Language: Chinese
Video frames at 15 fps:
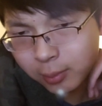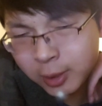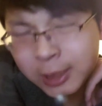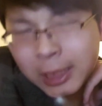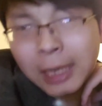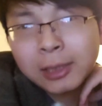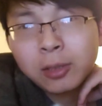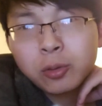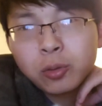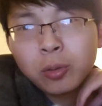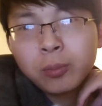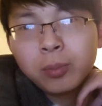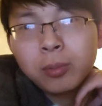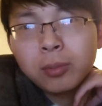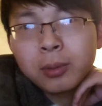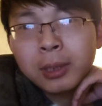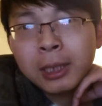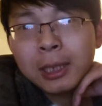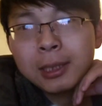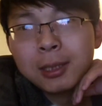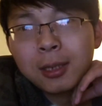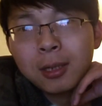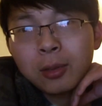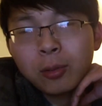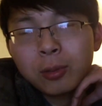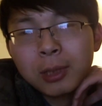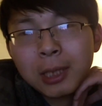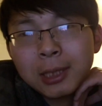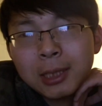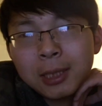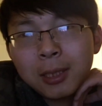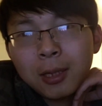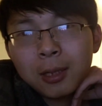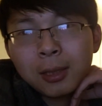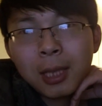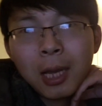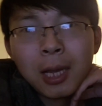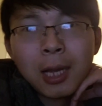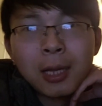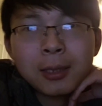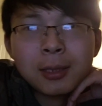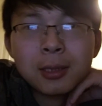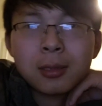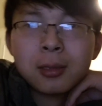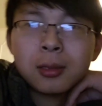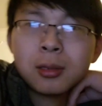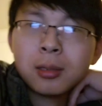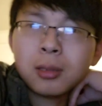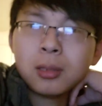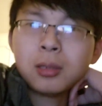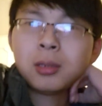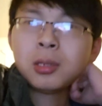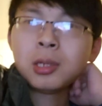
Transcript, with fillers: 加州中部，离这个洛杉矶呢，大概是